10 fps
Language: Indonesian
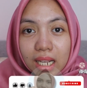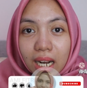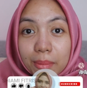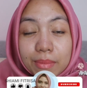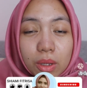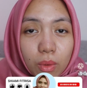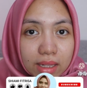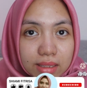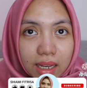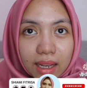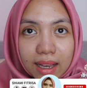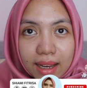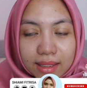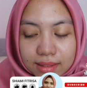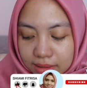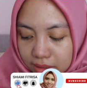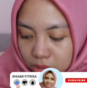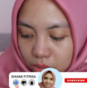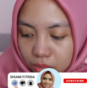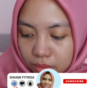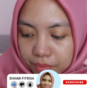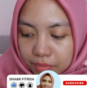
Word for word: gelap di wajah guys gitu.